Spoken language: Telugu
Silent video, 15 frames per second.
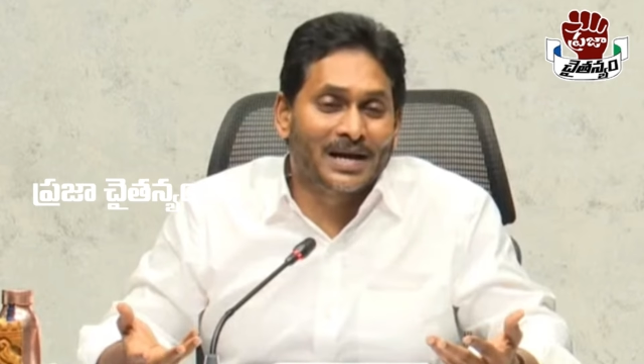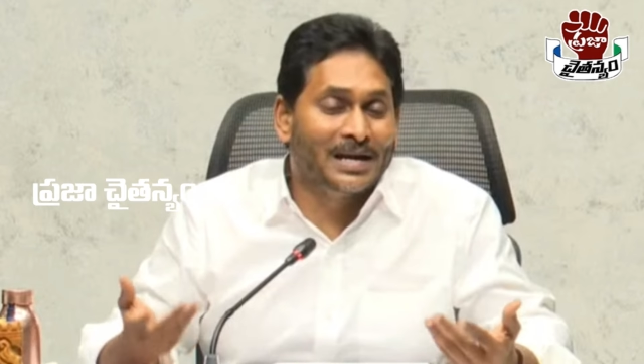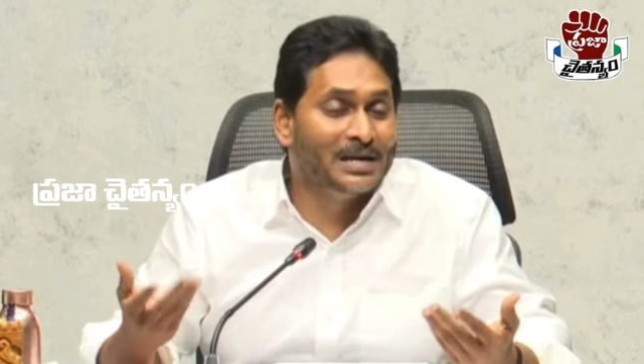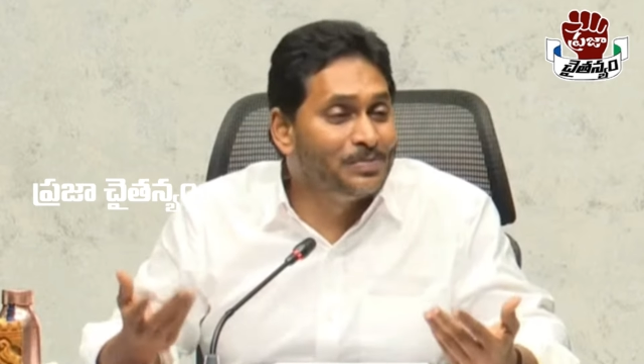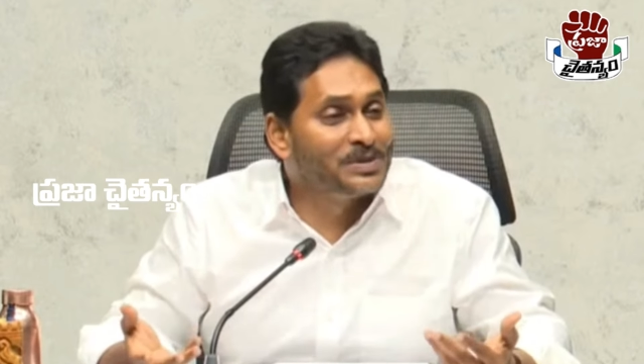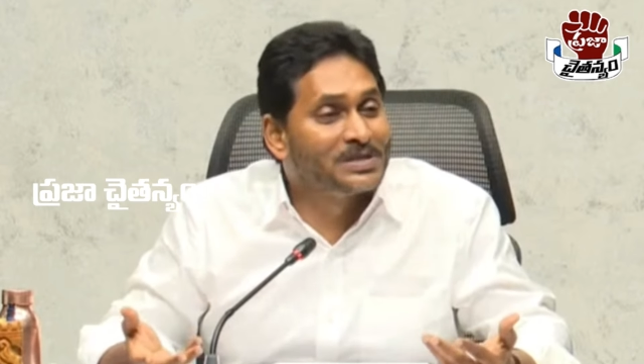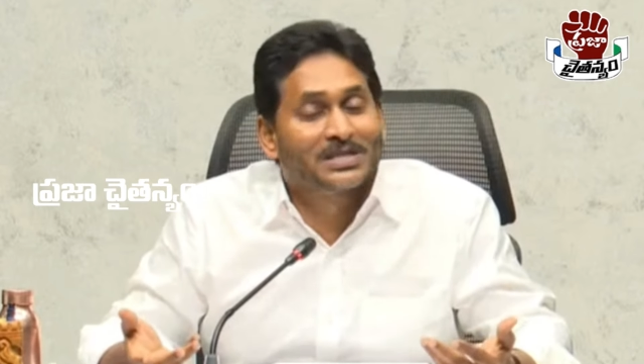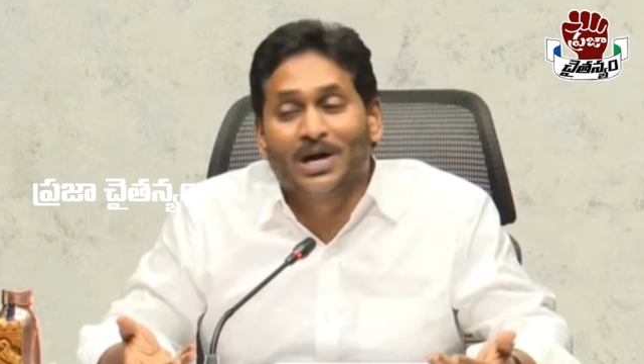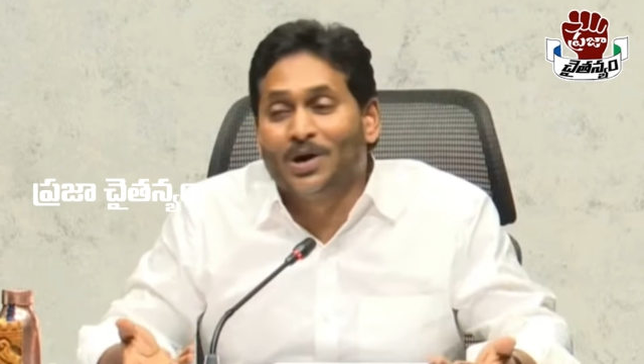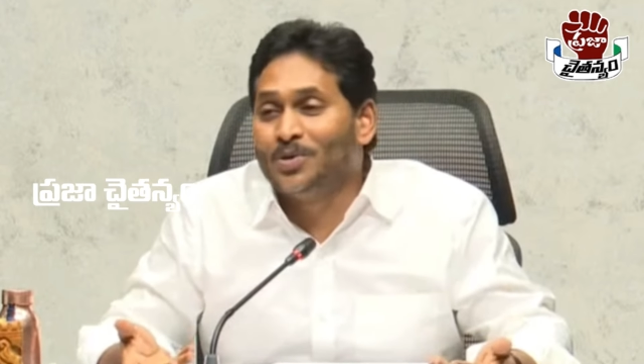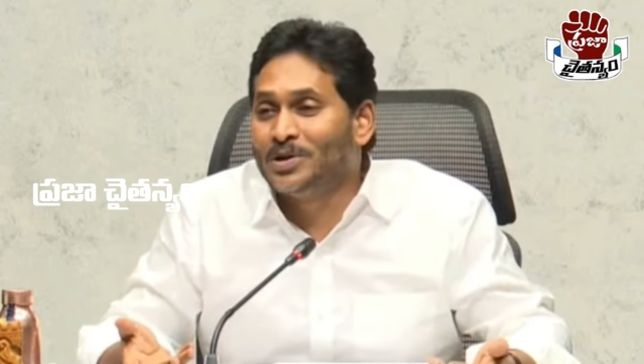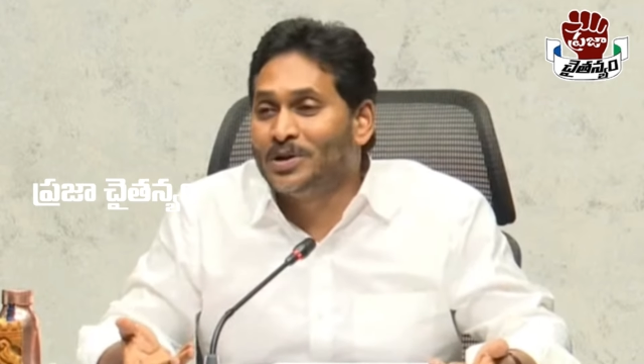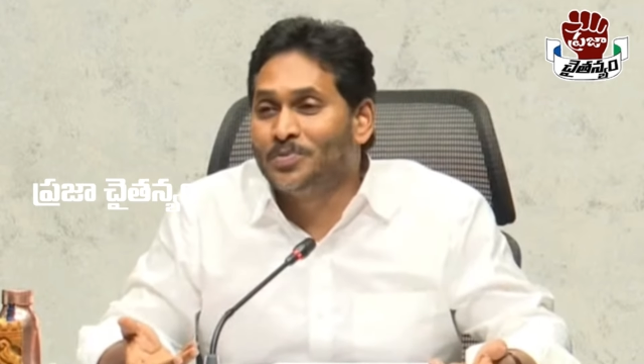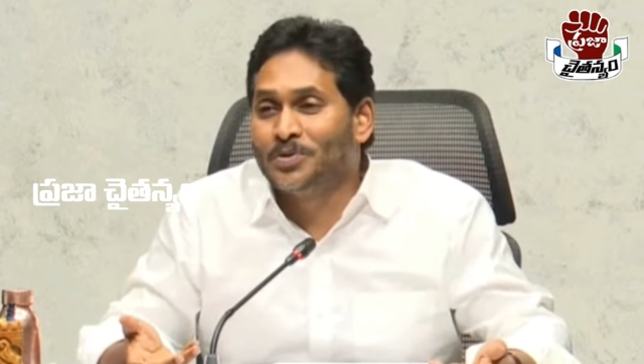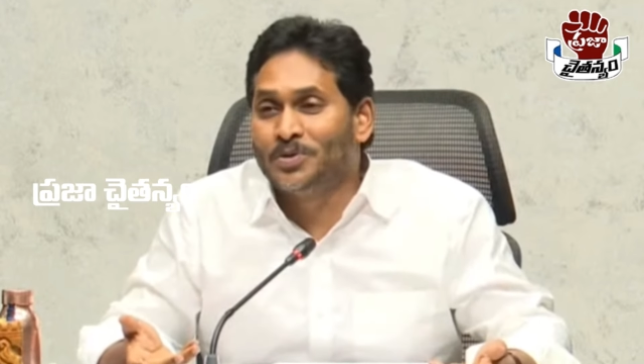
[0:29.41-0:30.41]
కనిపిస్తూ
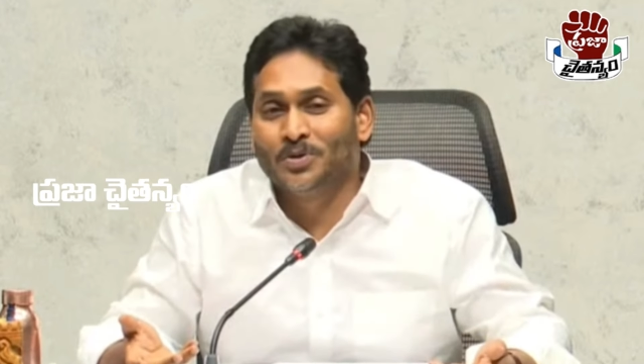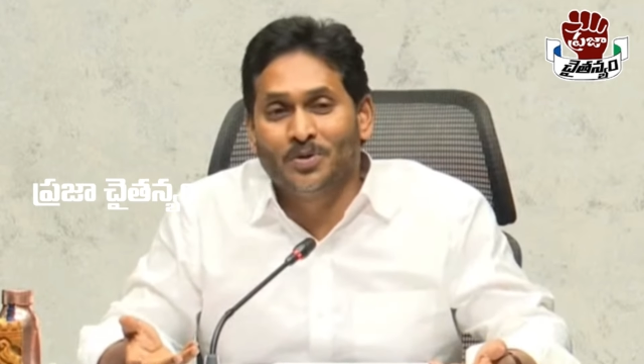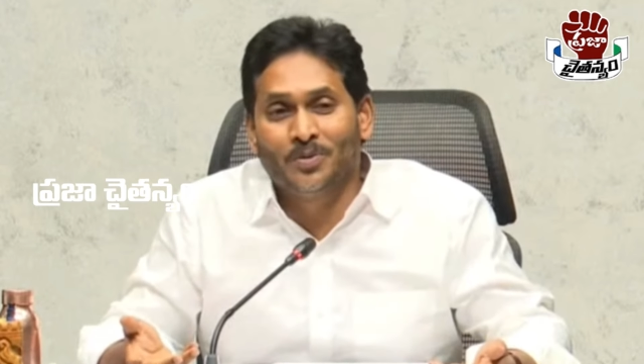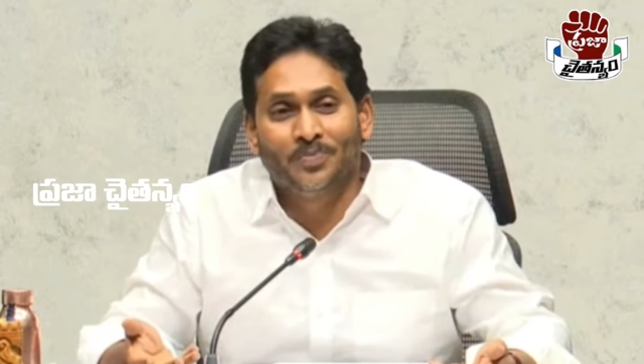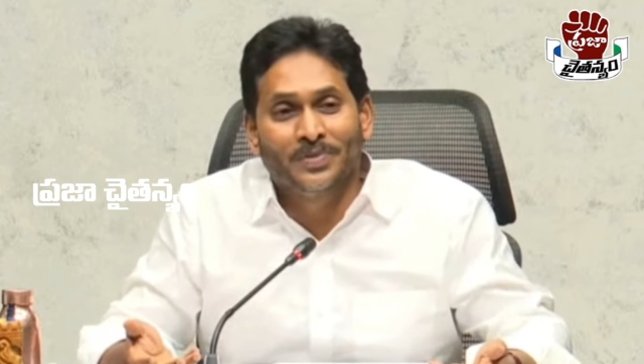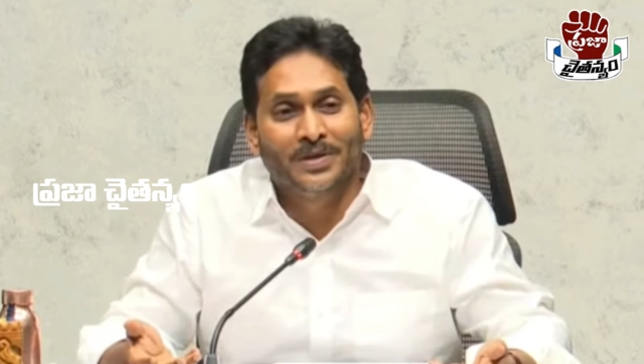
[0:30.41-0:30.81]
ఉన్నప్పుడు